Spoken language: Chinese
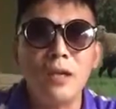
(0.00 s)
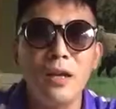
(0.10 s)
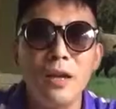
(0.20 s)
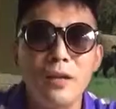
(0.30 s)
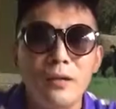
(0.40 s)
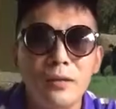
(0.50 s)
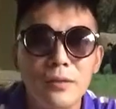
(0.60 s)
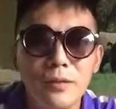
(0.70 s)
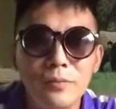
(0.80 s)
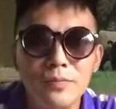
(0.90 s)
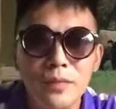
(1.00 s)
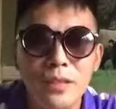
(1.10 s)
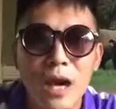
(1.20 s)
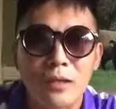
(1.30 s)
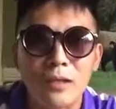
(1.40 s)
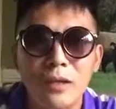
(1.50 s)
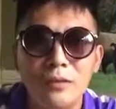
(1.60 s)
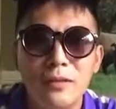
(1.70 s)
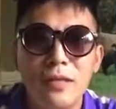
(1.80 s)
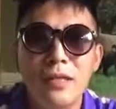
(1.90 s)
一辆卡车。